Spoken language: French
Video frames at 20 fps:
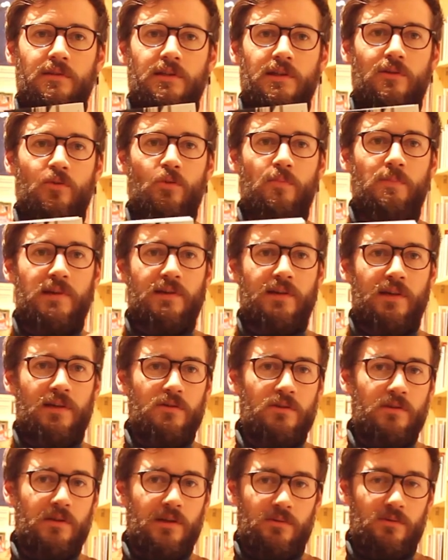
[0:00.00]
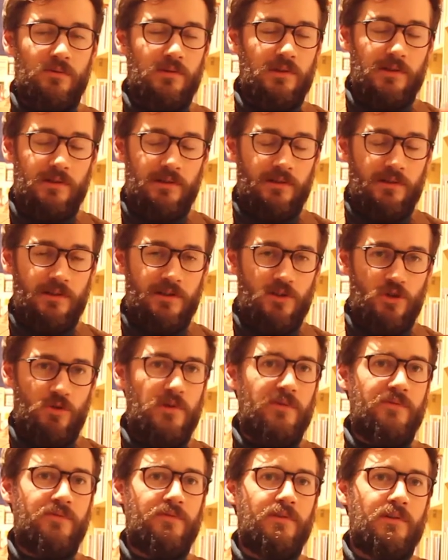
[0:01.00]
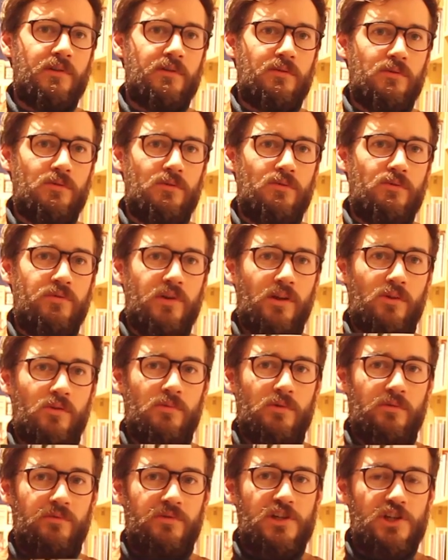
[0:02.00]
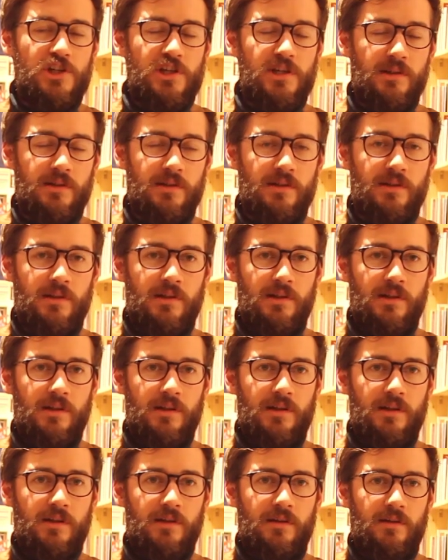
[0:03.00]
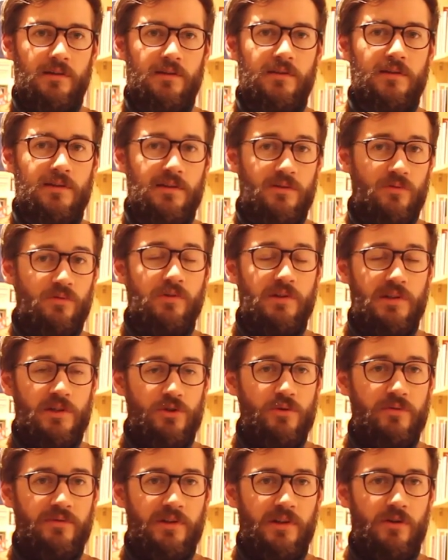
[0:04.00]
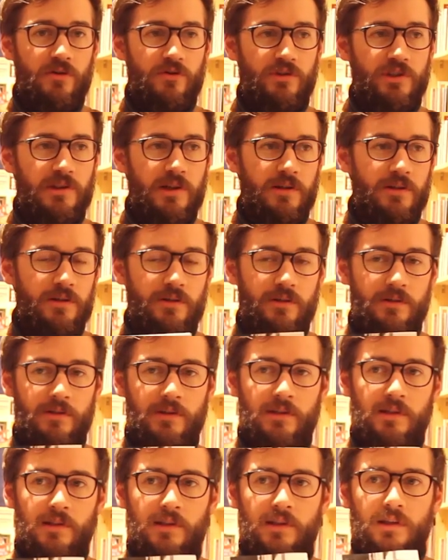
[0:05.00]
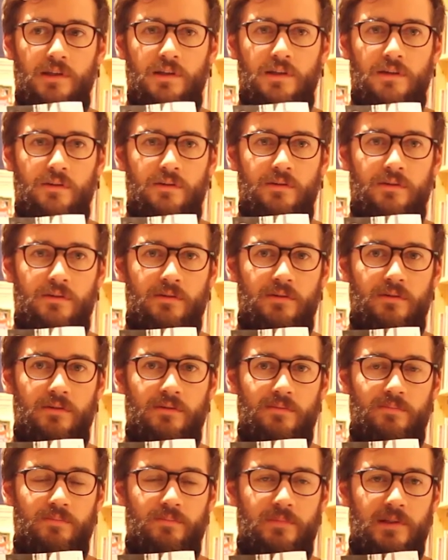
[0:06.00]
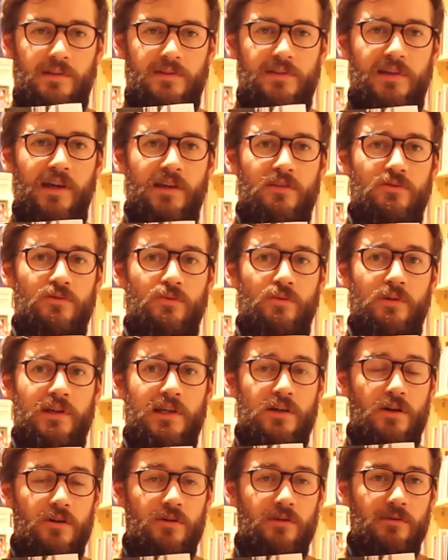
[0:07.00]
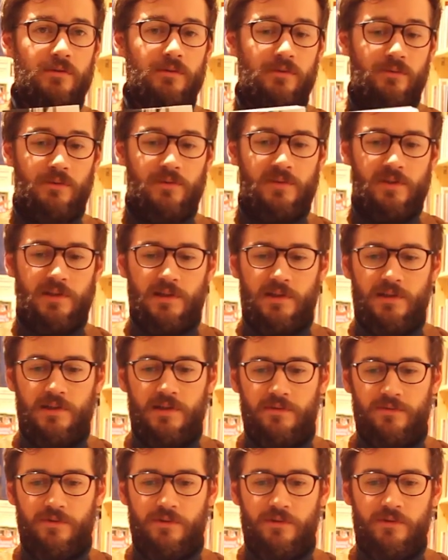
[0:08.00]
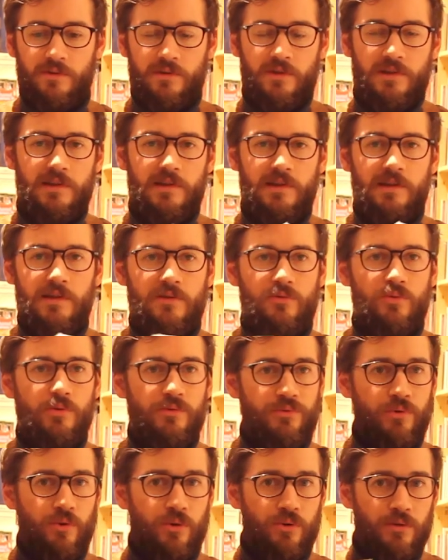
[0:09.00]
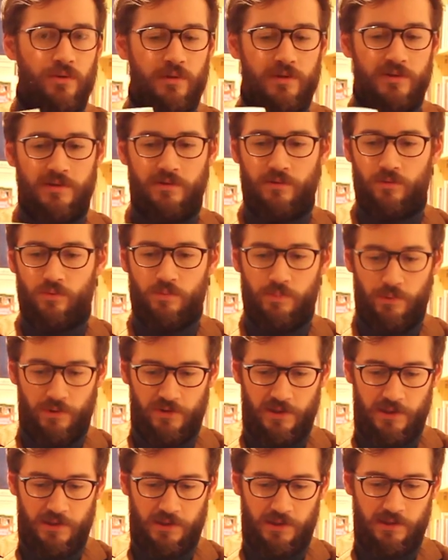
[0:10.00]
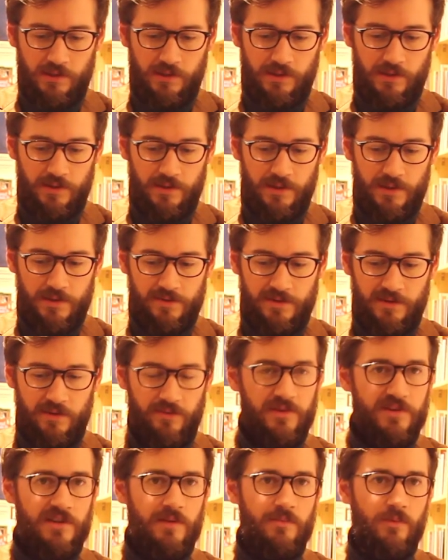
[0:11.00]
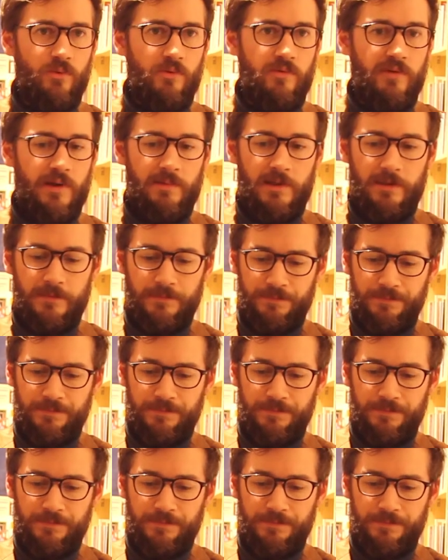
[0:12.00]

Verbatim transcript: des compatriotes à eux, des, juifs, au gouvernement de Vichy, qui étaient souvent des juifs étrangers d'ailleurs, euh, et direction les camps. Donc c'est un livre qui est sulfureux, c'est sans doute pour ça qu'il était assez difficilement trouvable.